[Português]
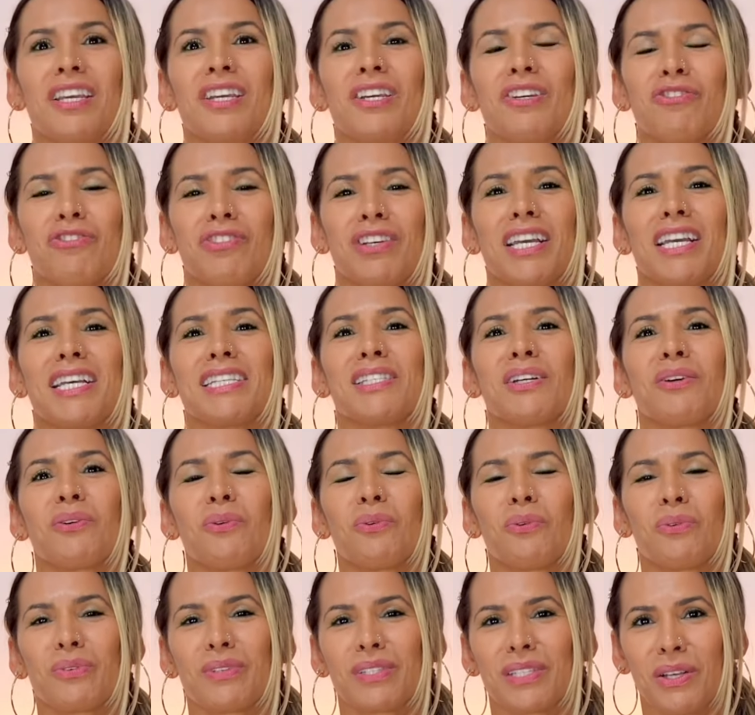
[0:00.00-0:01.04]
Eu cheguei a essa
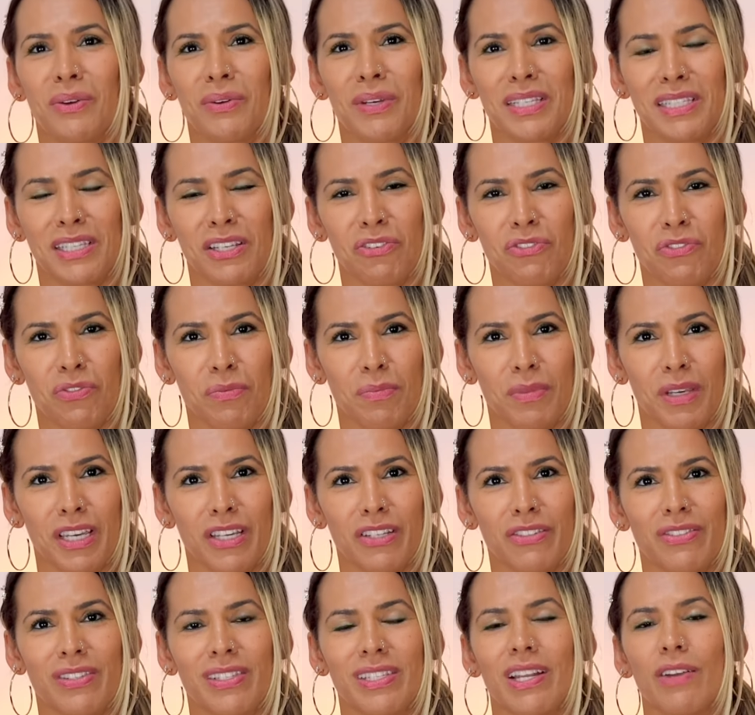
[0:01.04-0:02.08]
conclusão
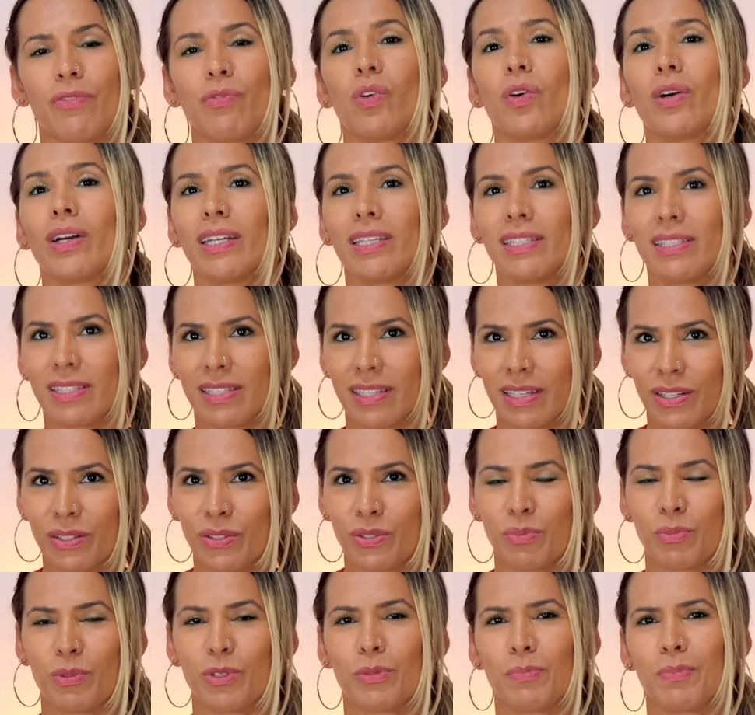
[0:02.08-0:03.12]
recentemente. Estava
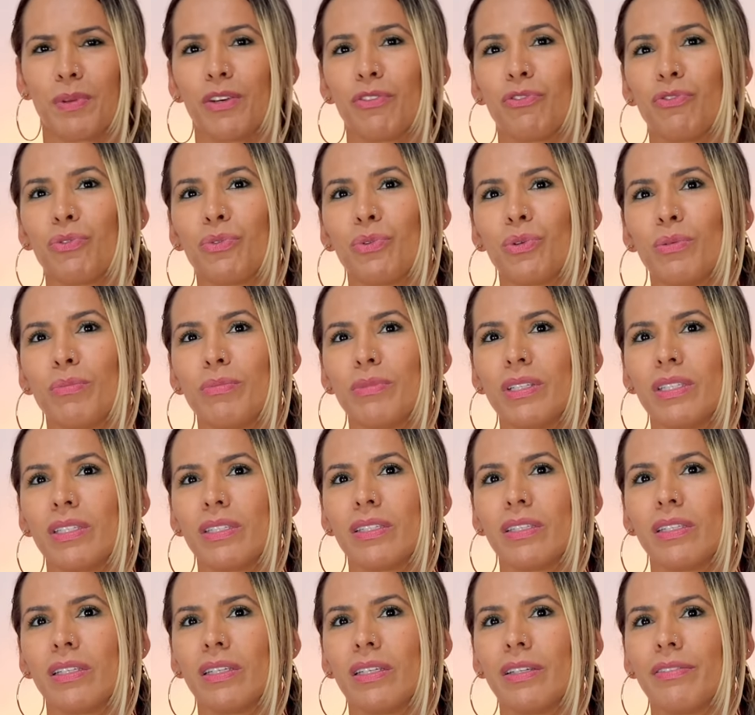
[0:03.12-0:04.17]
organizando os meus
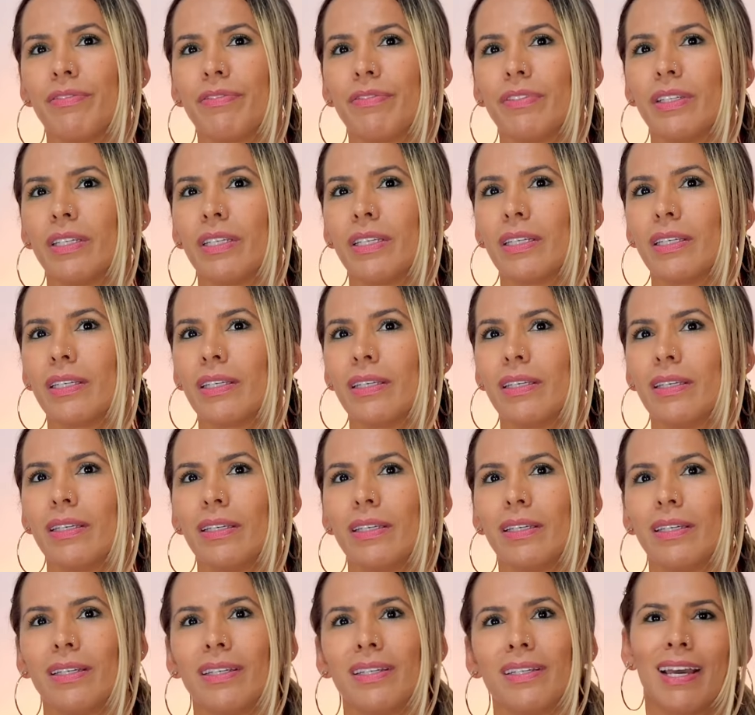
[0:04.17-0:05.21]
perfumes e vi
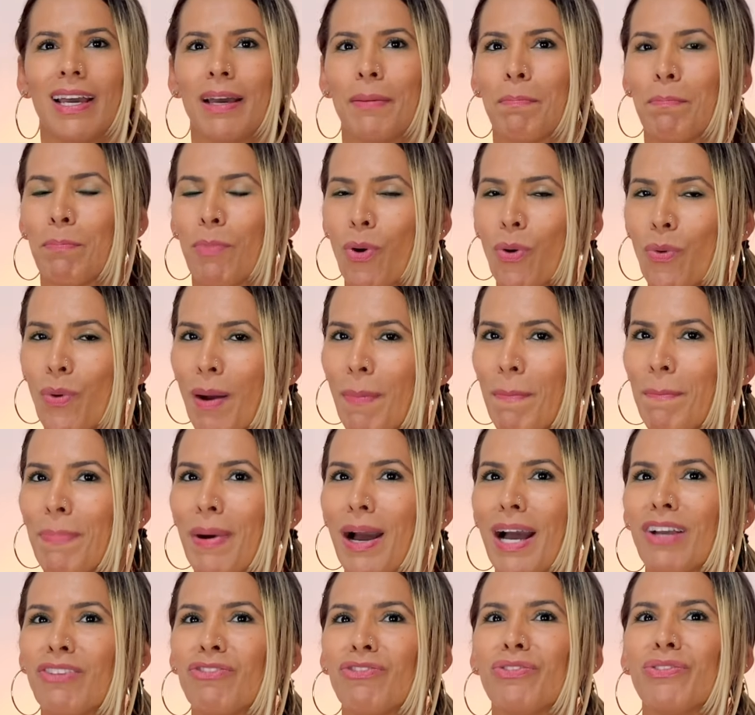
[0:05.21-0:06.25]
que boa
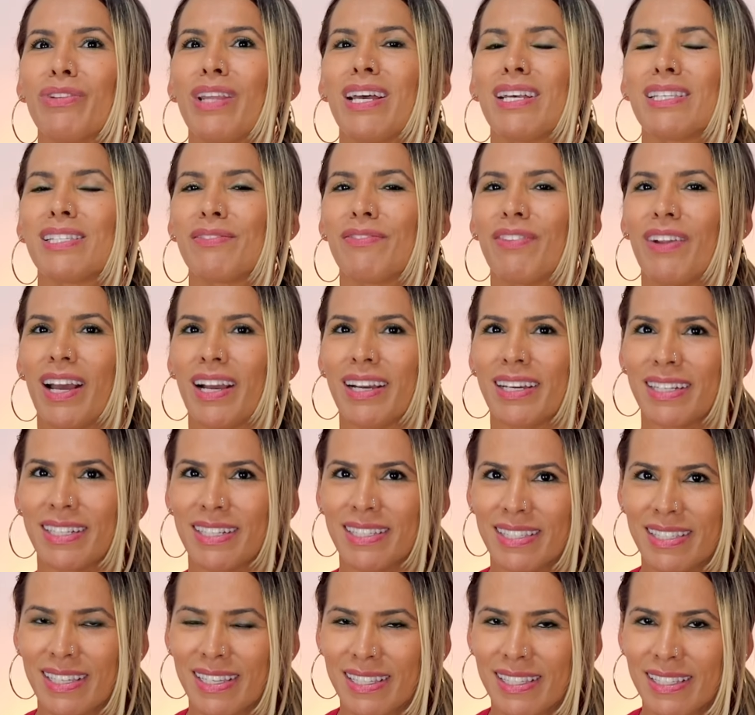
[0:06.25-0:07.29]
parte das
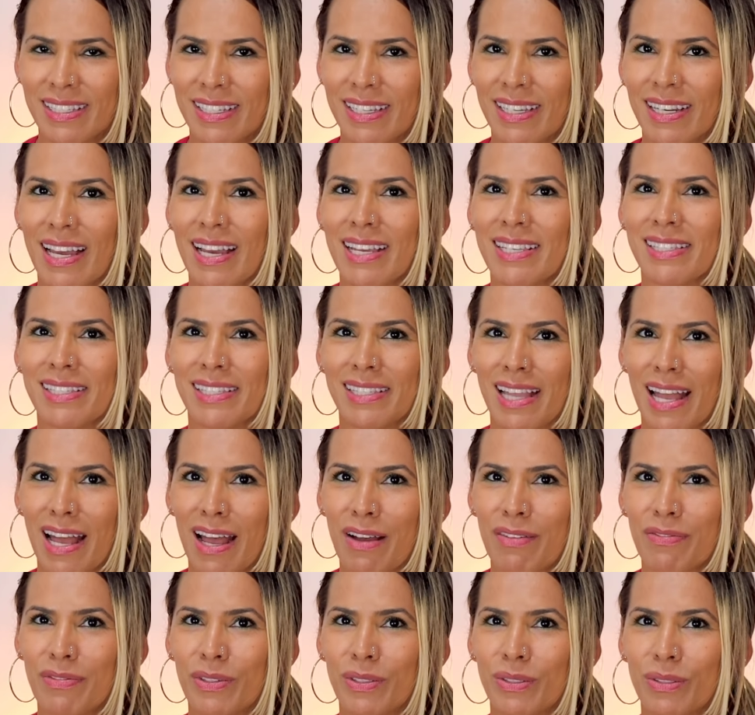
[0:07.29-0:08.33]
fragrâncias que lá
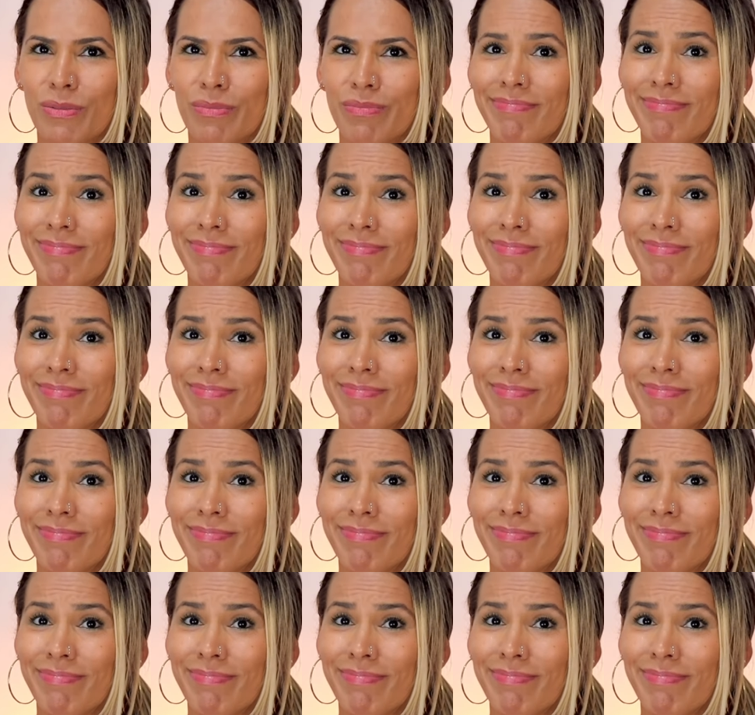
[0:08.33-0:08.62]
estavam